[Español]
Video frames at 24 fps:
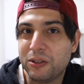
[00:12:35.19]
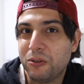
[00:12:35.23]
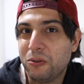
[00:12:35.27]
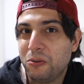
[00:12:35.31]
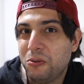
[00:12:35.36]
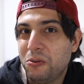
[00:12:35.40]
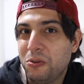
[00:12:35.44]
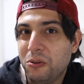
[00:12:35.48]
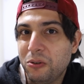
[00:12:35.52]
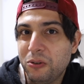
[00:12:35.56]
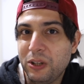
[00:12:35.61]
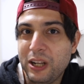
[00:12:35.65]
Esto
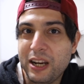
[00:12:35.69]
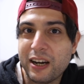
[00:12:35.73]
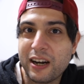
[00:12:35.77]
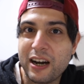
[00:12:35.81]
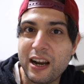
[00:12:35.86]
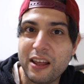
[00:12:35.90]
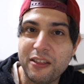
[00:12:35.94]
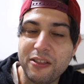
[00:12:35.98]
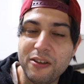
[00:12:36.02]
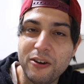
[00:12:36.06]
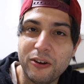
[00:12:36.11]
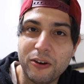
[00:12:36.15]
no, tiene
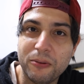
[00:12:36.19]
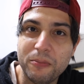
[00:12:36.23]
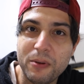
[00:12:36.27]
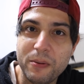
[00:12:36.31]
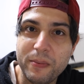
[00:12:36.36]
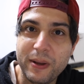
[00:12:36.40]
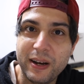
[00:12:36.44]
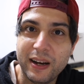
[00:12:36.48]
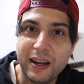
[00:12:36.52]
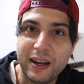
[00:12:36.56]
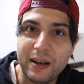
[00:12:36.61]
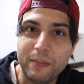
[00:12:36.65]
relación con
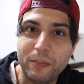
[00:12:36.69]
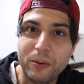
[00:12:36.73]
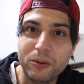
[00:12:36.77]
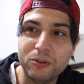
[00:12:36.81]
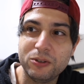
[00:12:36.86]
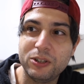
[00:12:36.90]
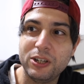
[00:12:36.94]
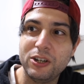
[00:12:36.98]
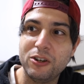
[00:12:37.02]
vivir en Japón,